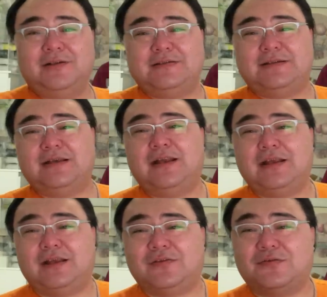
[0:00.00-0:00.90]
千
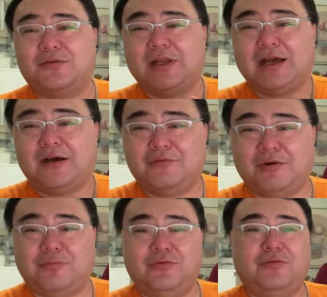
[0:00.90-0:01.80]
里送粮，
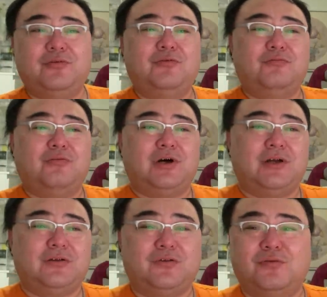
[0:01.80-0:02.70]
我不如
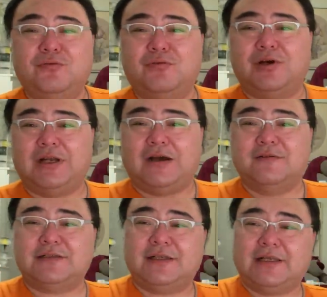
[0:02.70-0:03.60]
我通过
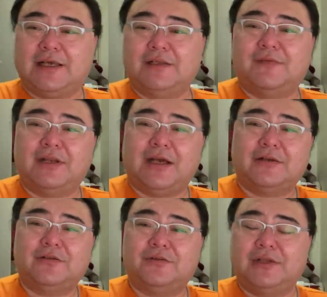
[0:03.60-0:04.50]
了解哪个地方
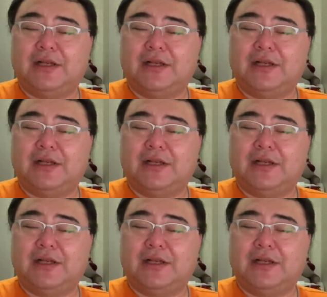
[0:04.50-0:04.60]
粮食多，